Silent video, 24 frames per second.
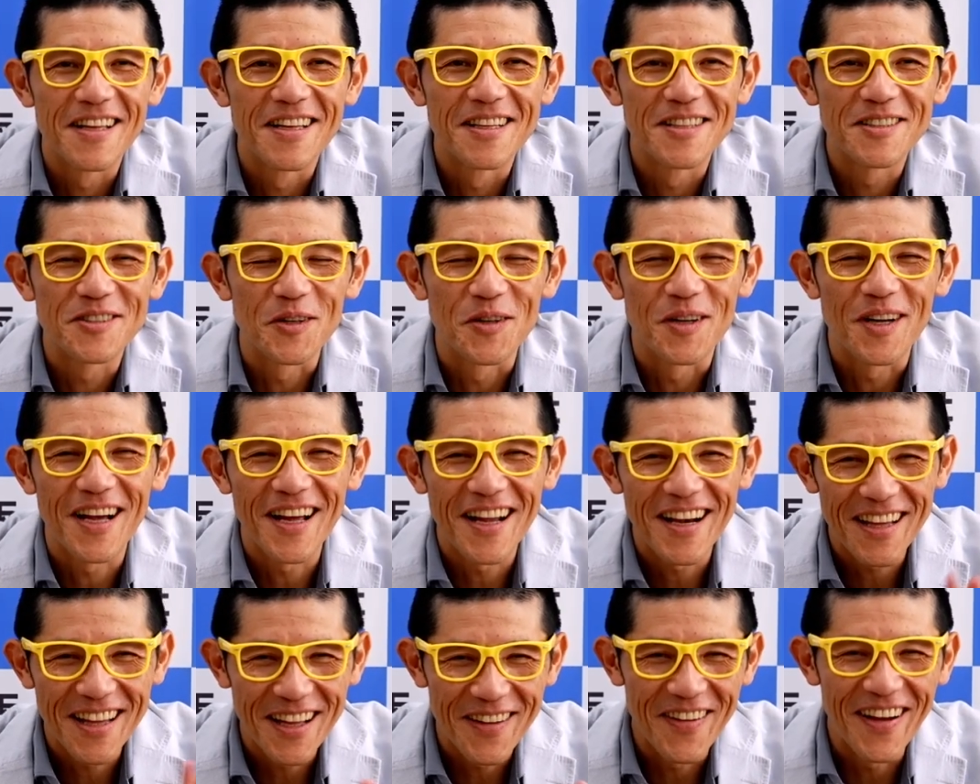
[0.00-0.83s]
そう
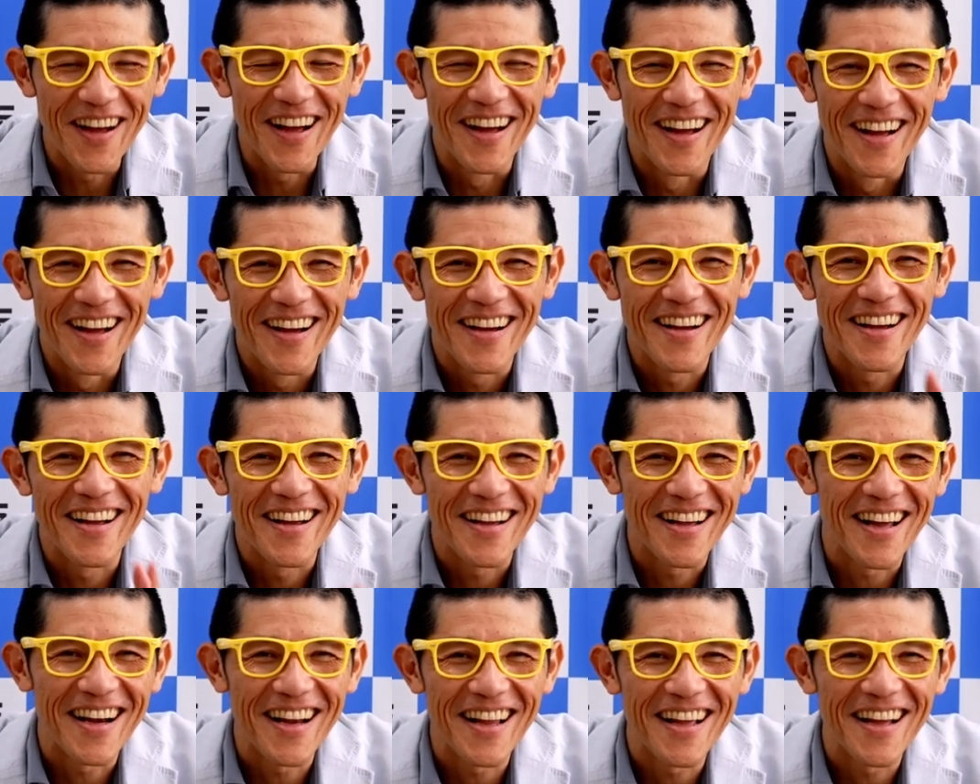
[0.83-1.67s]
体は
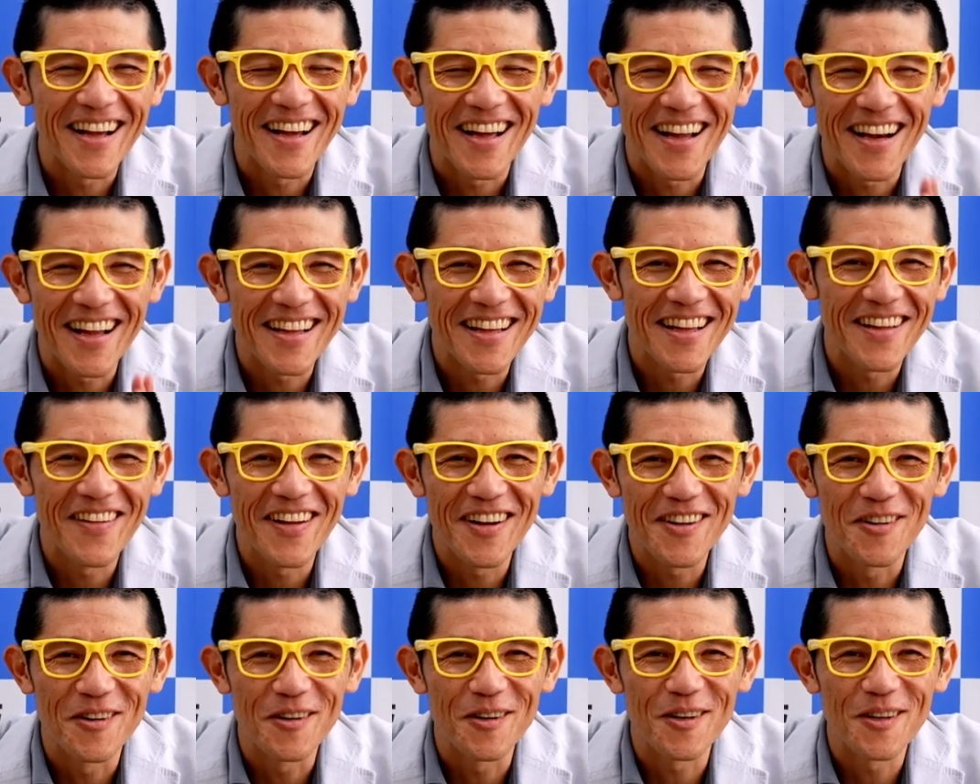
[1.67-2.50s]
から体は
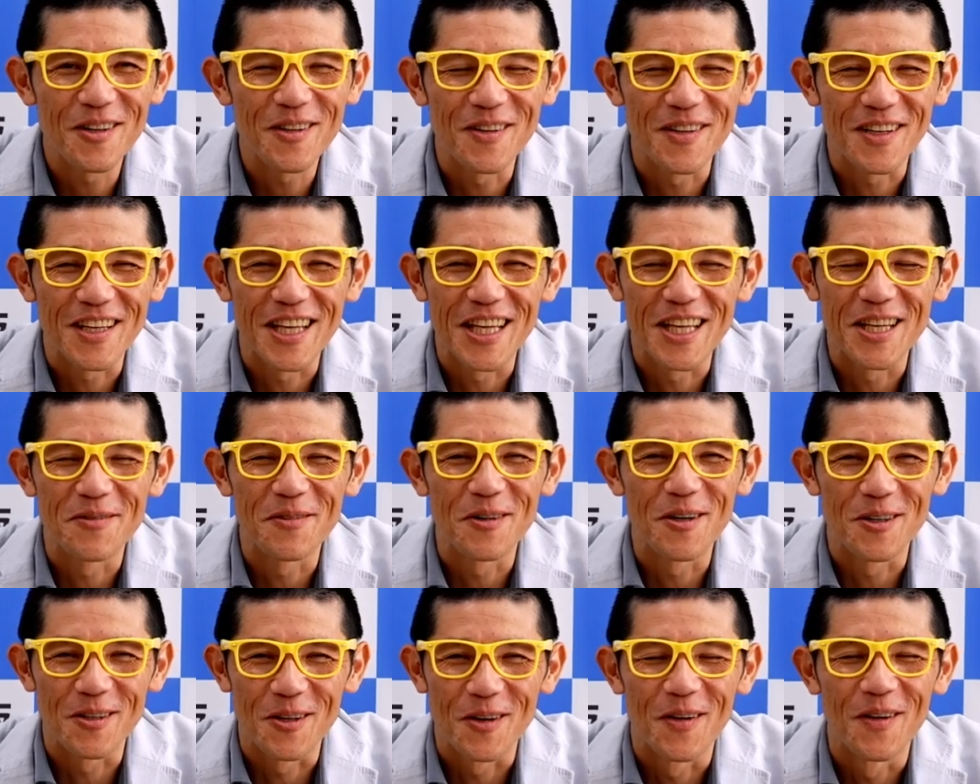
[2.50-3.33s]
心の
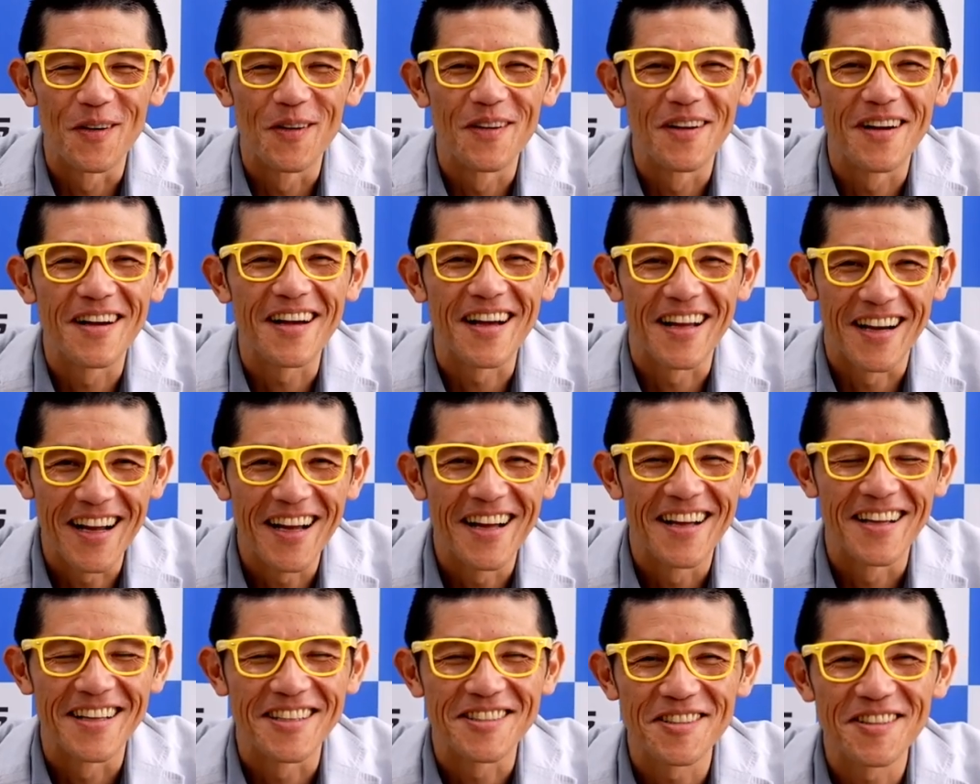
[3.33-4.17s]
キーボードかな
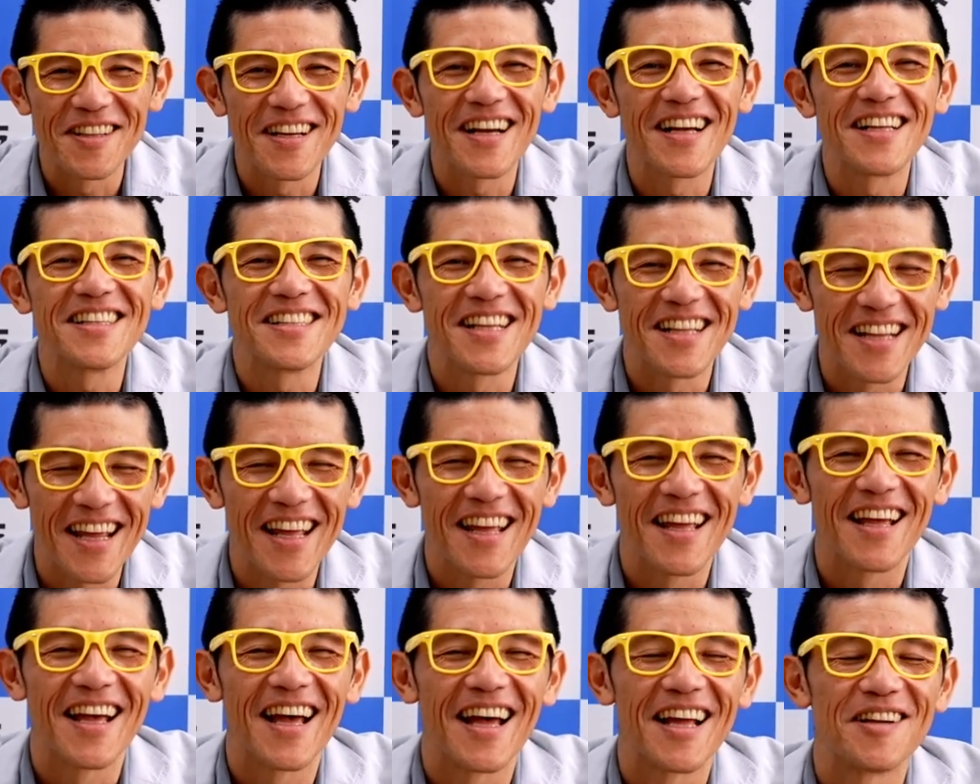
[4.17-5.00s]
そんな感じで
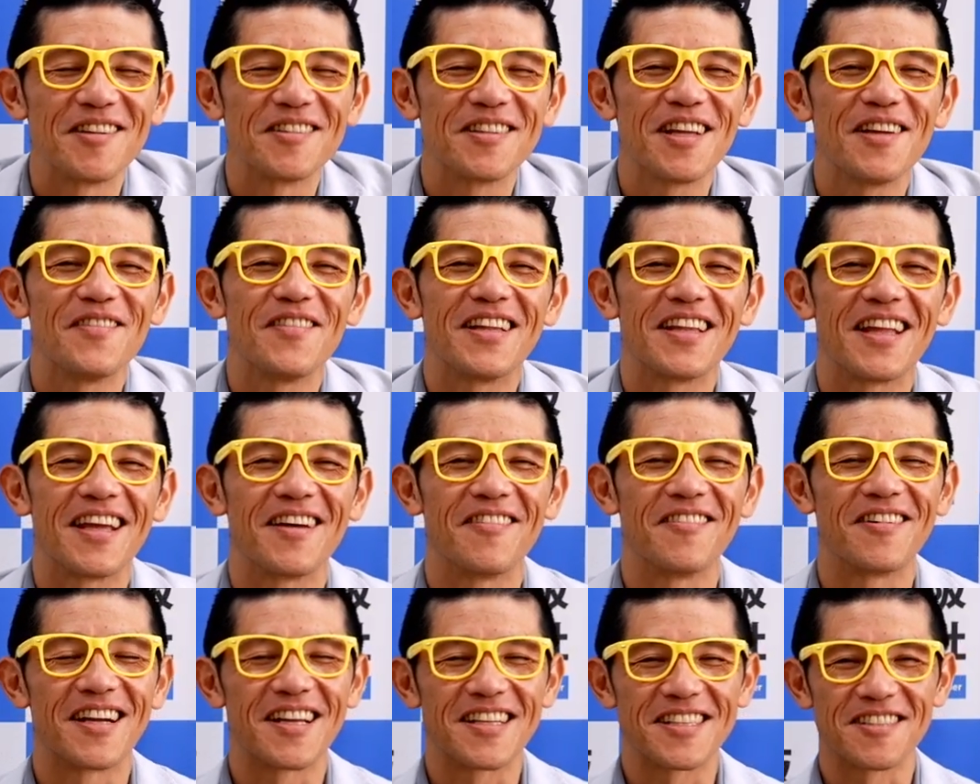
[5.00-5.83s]
ねあのテーマで
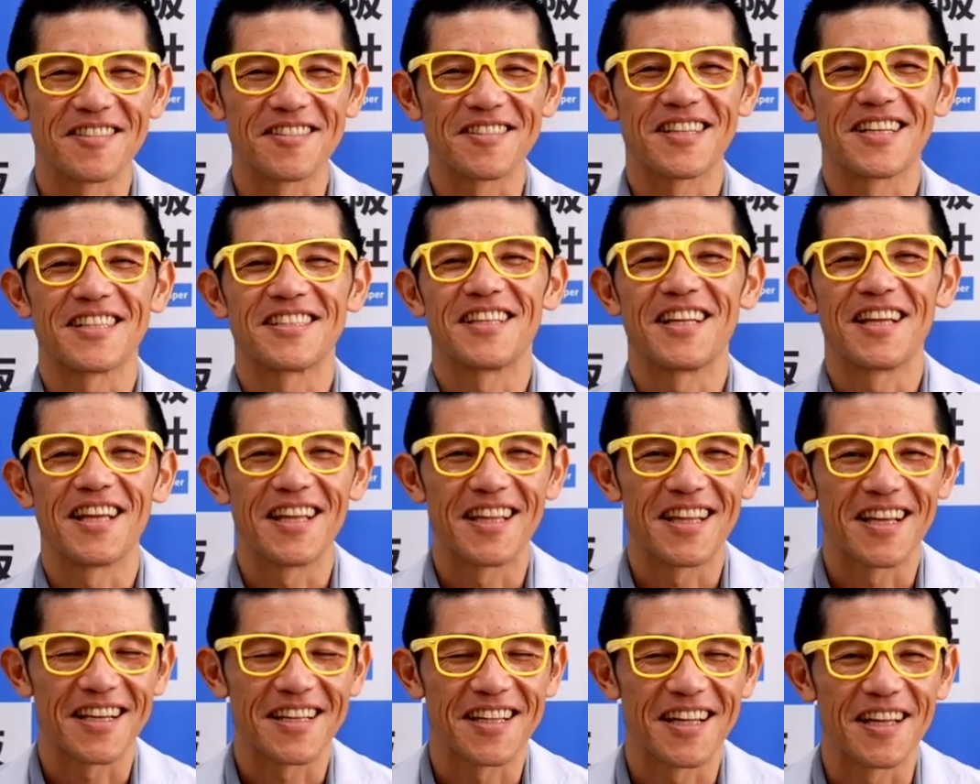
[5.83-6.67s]
お話をさせてい
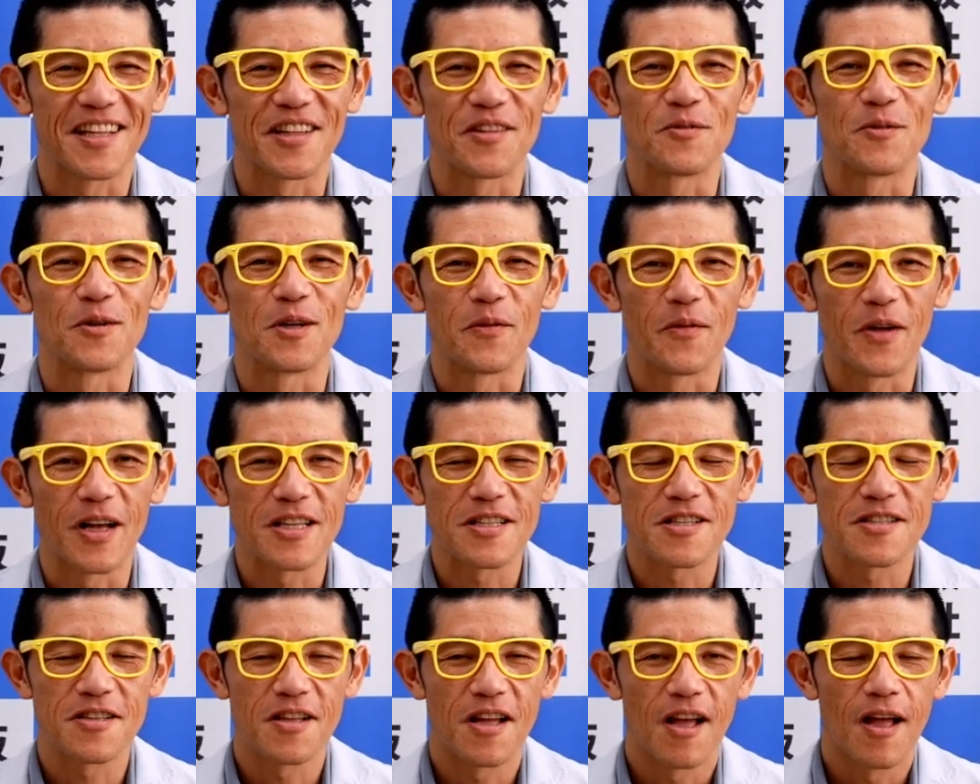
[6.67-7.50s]
ただきたいと思いま
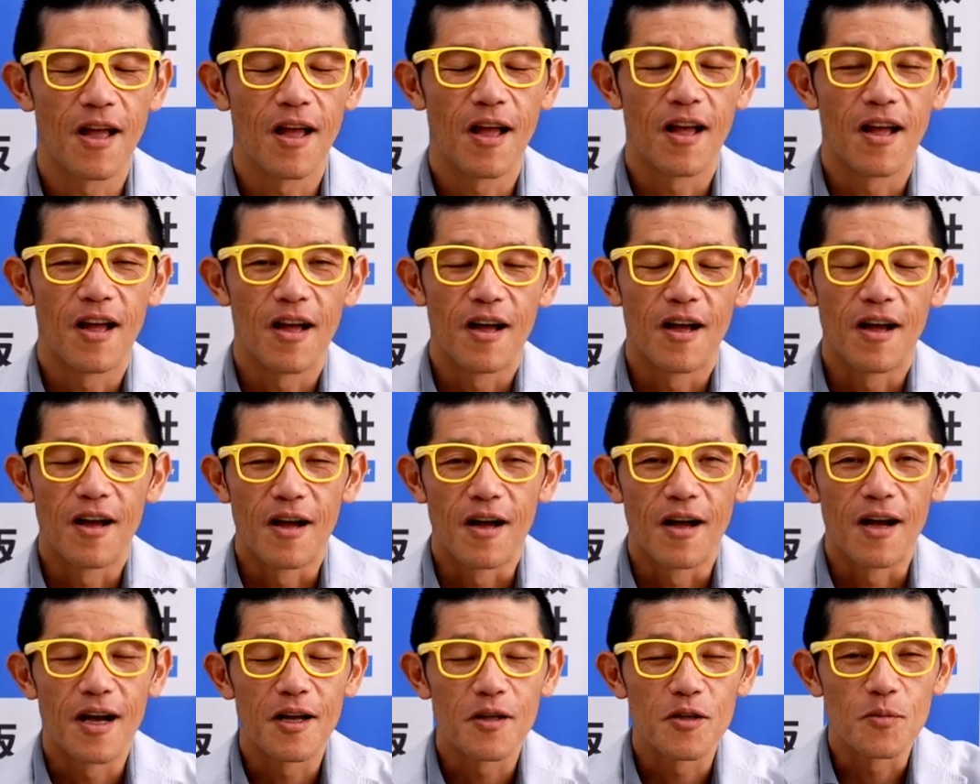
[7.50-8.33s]
す
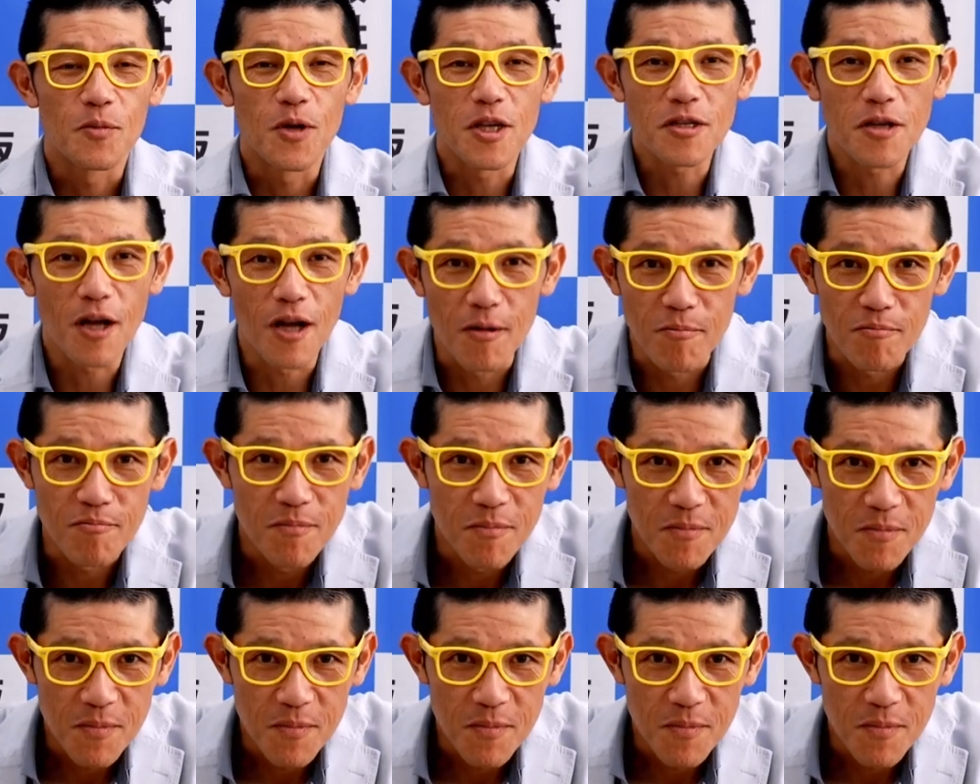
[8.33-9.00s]
あの皆さ